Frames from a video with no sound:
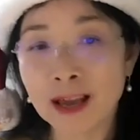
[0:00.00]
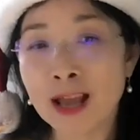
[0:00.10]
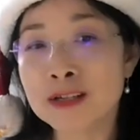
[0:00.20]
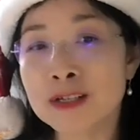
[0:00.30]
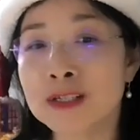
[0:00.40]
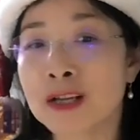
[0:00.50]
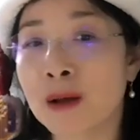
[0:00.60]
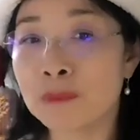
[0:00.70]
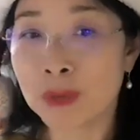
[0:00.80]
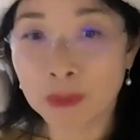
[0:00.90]
但是
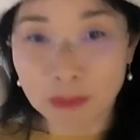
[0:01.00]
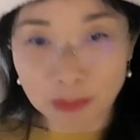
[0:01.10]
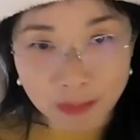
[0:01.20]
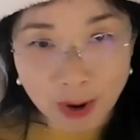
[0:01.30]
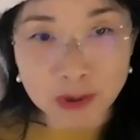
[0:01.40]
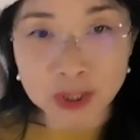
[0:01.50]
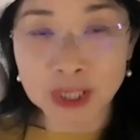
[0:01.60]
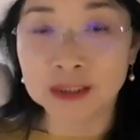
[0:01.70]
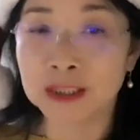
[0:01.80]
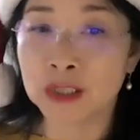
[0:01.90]
呢，并不保
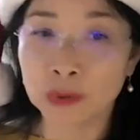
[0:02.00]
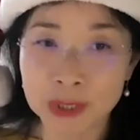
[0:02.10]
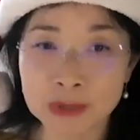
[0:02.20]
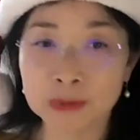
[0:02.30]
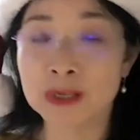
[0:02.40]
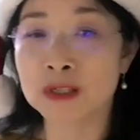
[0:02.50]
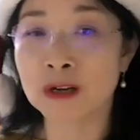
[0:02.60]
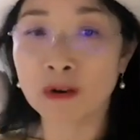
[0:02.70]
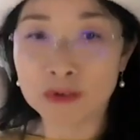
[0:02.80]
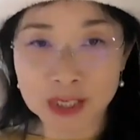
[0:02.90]
证你退休的
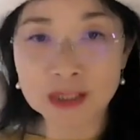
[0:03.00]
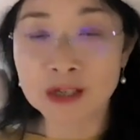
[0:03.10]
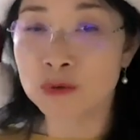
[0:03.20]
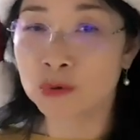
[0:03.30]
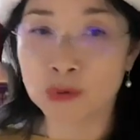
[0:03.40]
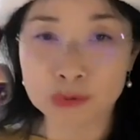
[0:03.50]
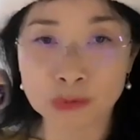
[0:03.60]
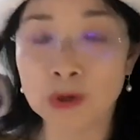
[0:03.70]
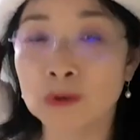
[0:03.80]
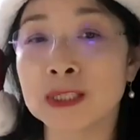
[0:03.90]
时候真的就有
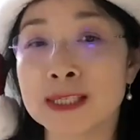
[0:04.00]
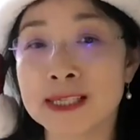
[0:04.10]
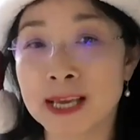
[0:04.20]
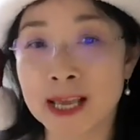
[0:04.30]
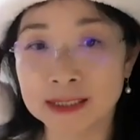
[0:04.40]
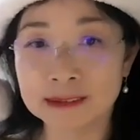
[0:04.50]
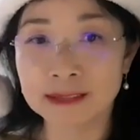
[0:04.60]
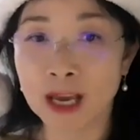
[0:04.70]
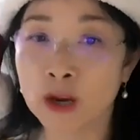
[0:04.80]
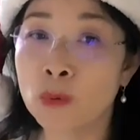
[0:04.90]
足够的钱
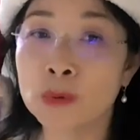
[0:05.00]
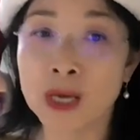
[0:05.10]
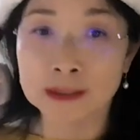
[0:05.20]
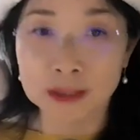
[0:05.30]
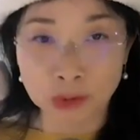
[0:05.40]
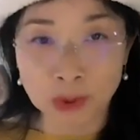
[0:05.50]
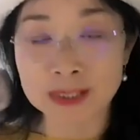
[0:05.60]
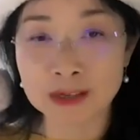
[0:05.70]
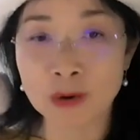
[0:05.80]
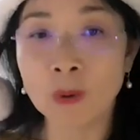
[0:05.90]
来供养你退
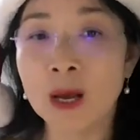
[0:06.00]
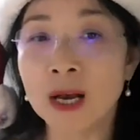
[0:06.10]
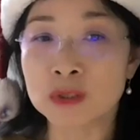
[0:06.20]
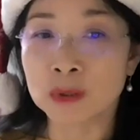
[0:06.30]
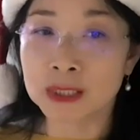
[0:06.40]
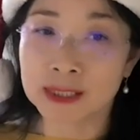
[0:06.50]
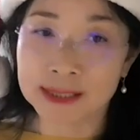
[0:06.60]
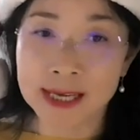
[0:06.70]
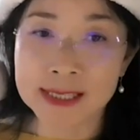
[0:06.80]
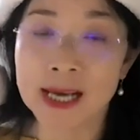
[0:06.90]
休。所以呢，
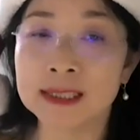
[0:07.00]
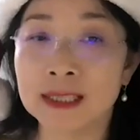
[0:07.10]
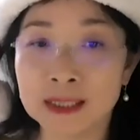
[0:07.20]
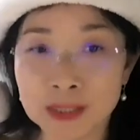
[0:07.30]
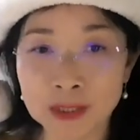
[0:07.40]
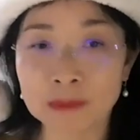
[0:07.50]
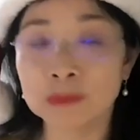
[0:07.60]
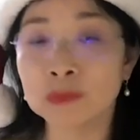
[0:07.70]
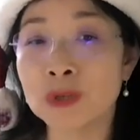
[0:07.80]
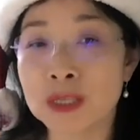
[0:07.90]
大家一定
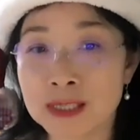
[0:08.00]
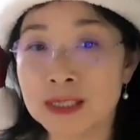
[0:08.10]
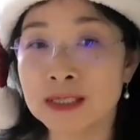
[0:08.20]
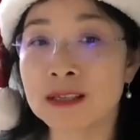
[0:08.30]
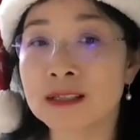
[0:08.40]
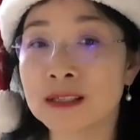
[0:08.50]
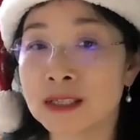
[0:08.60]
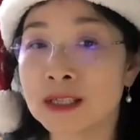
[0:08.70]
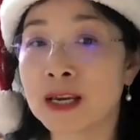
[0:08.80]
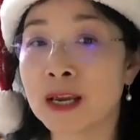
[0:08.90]
对自己的四
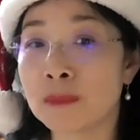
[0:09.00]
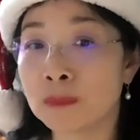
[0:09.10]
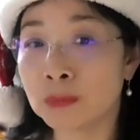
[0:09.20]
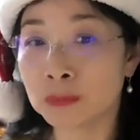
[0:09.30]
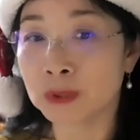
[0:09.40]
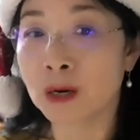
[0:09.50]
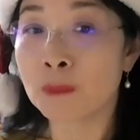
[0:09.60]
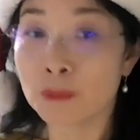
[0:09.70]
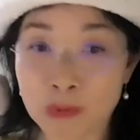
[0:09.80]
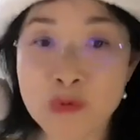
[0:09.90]
零一 k 不
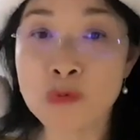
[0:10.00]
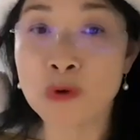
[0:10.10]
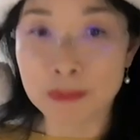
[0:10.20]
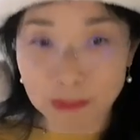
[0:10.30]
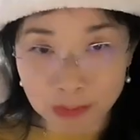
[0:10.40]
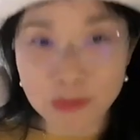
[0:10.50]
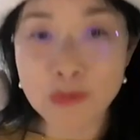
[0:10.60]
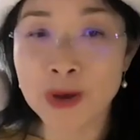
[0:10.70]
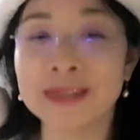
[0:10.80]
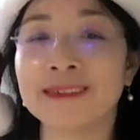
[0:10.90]
能不闻不
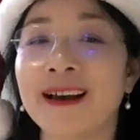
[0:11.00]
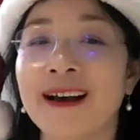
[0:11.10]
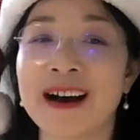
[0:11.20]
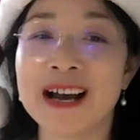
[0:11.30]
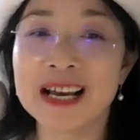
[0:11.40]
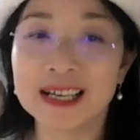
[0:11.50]
问哈。